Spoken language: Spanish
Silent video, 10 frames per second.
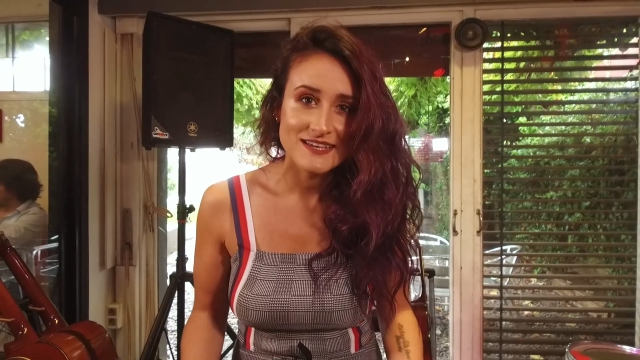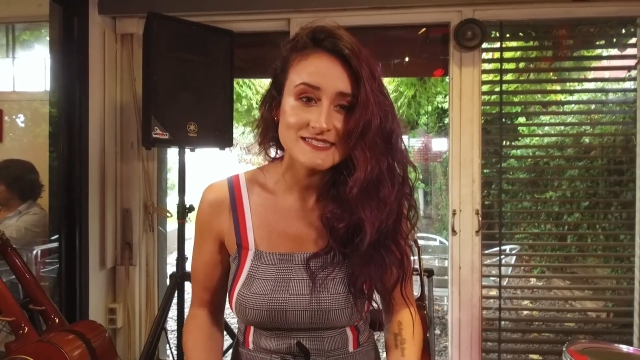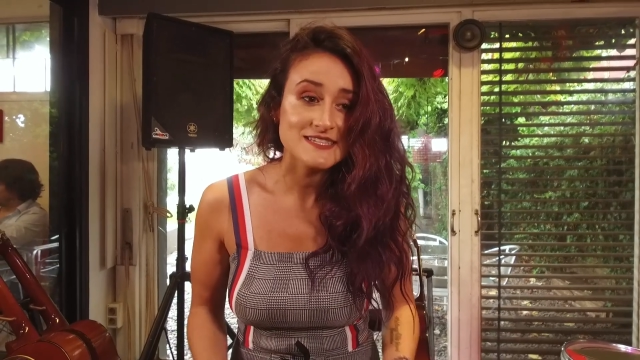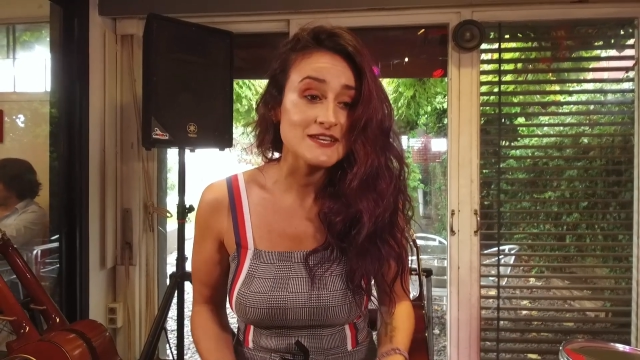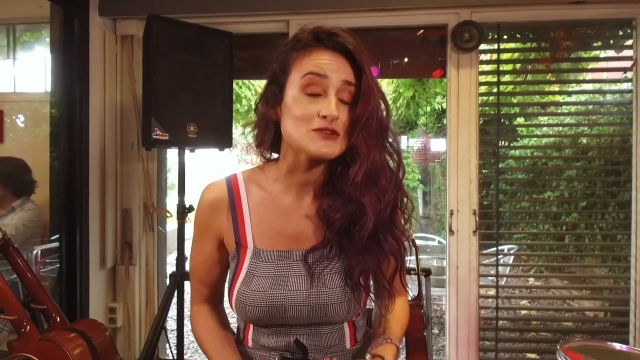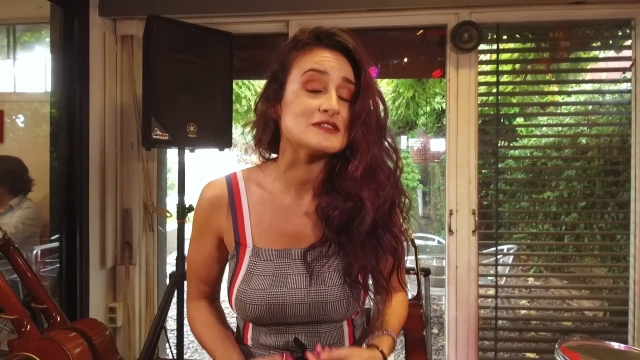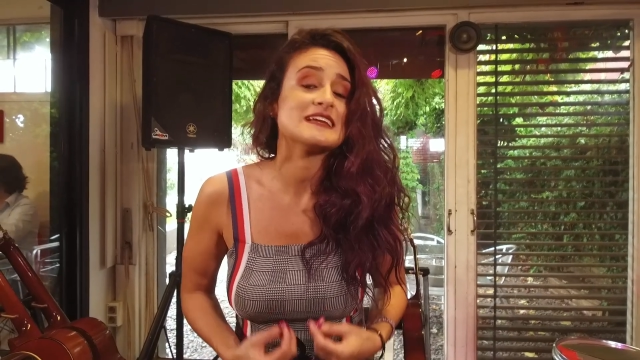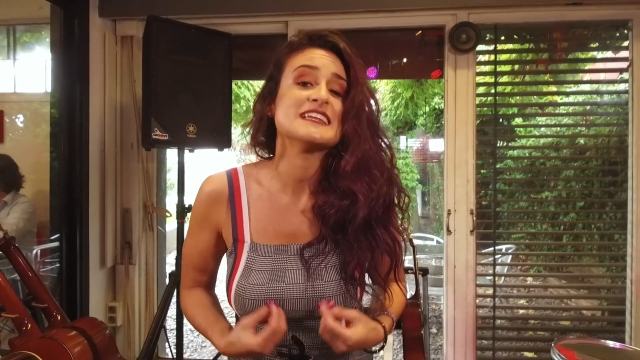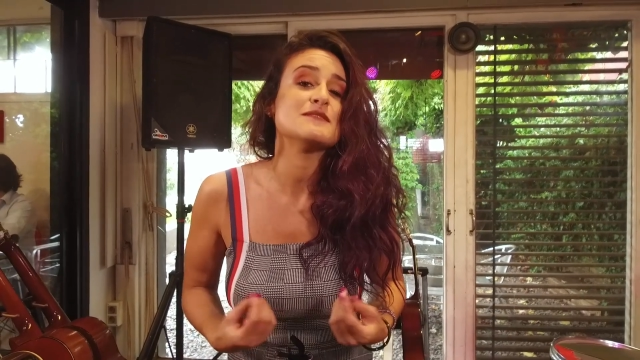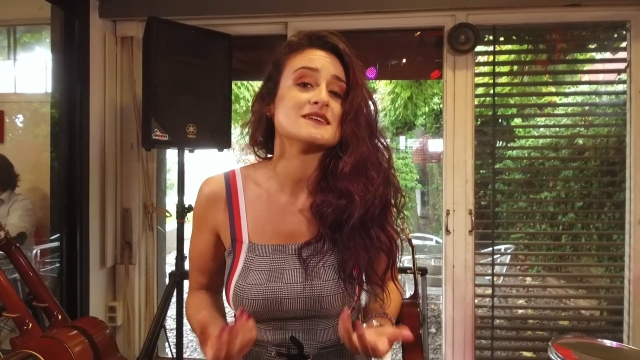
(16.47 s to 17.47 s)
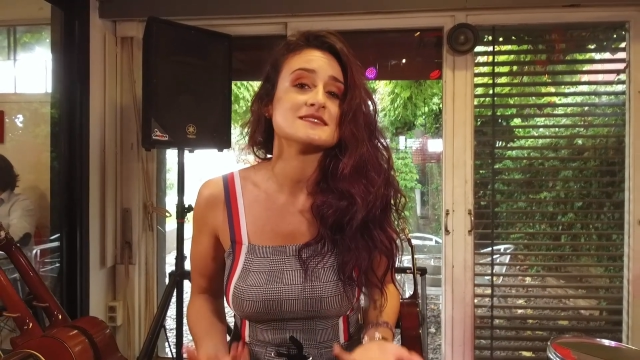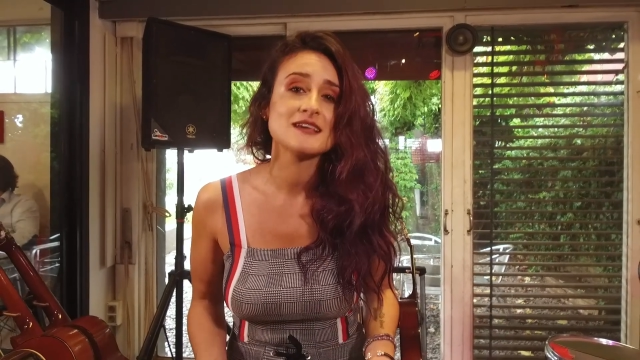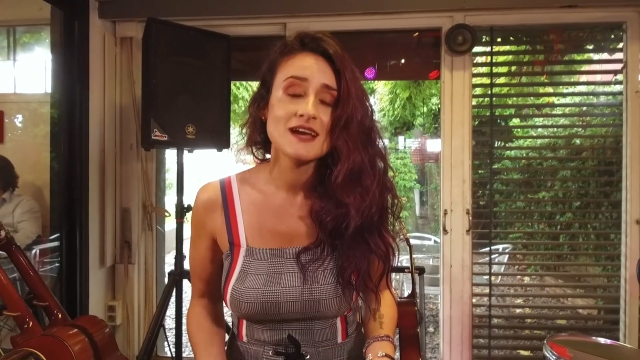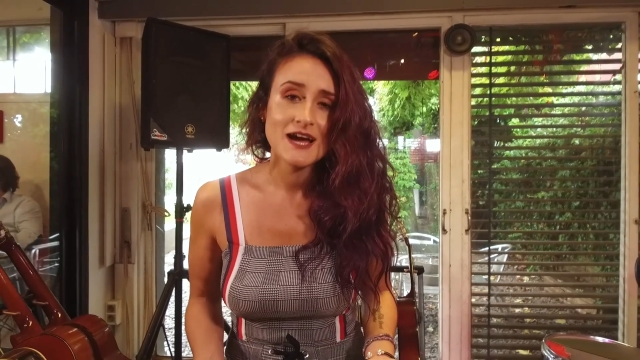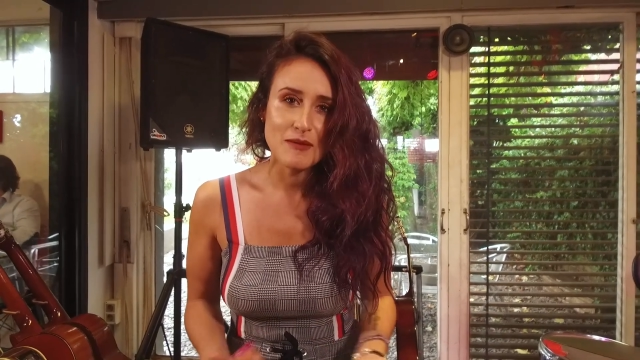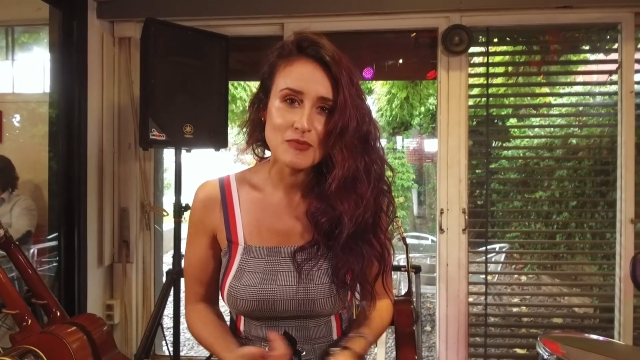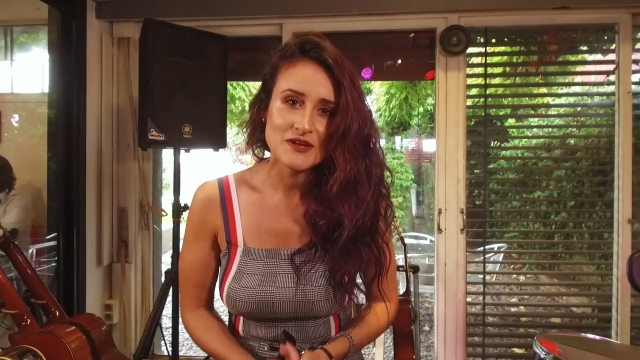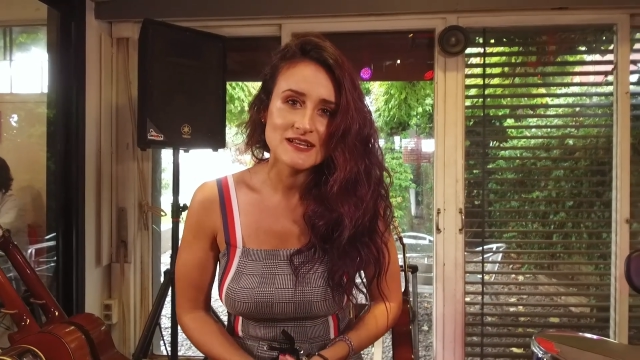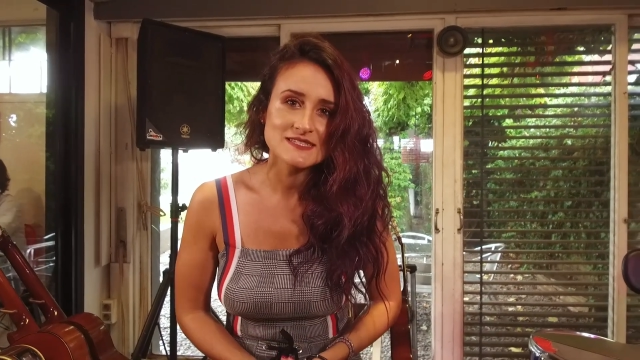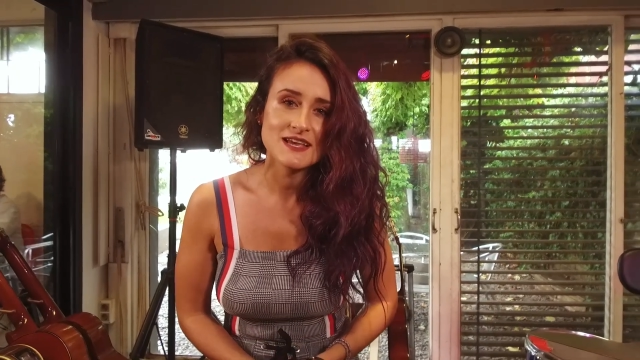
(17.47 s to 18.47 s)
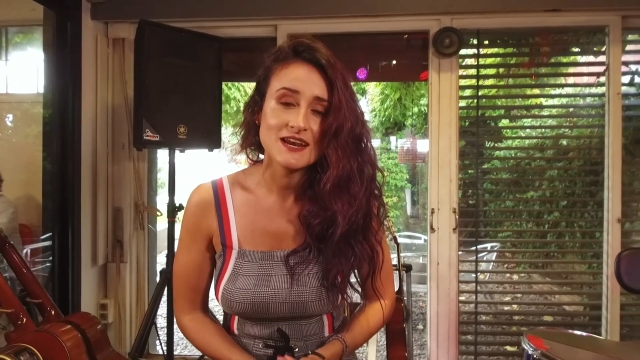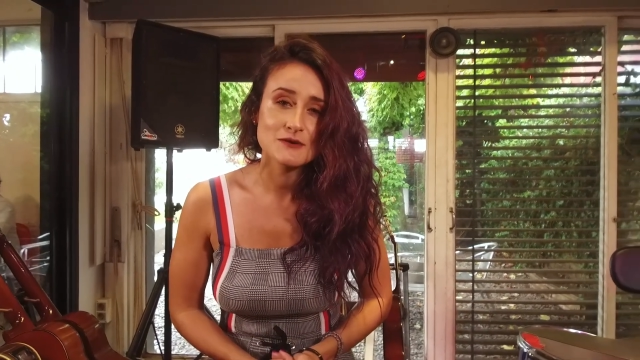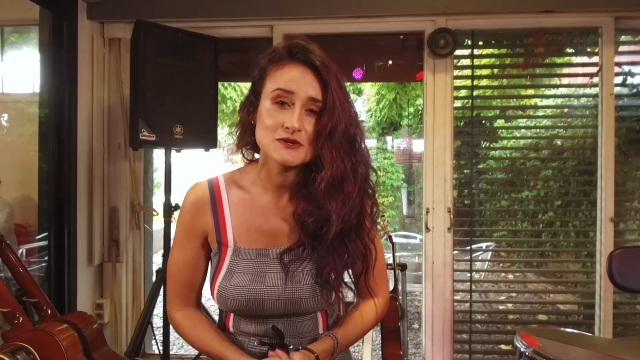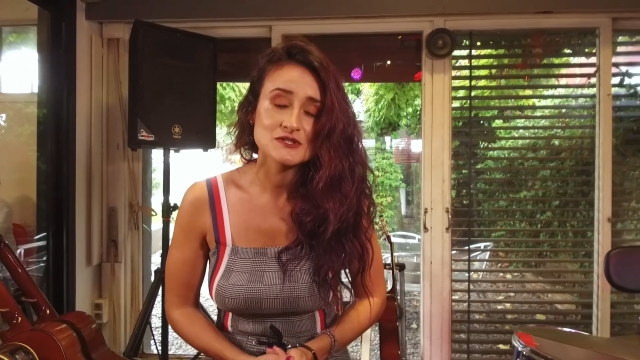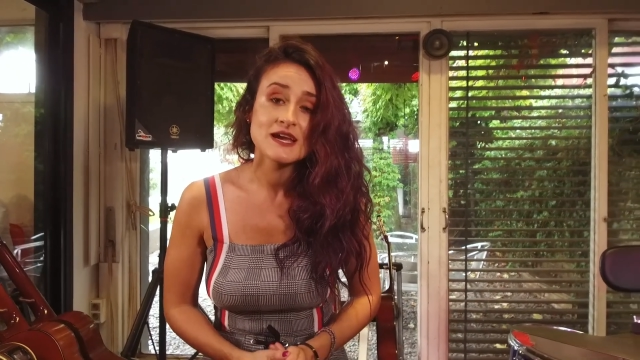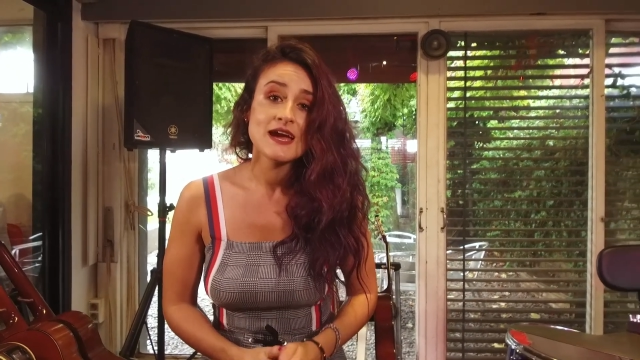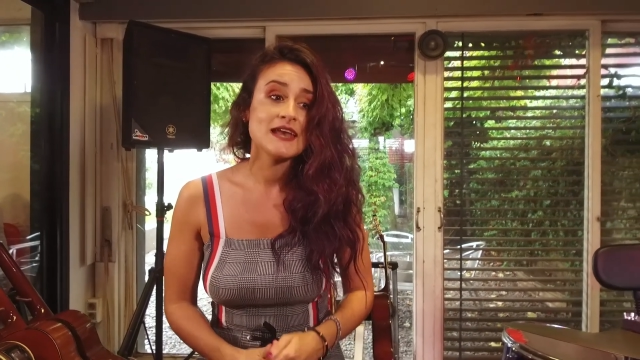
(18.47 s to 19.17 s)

Quizás no te animes a poder alzar la voz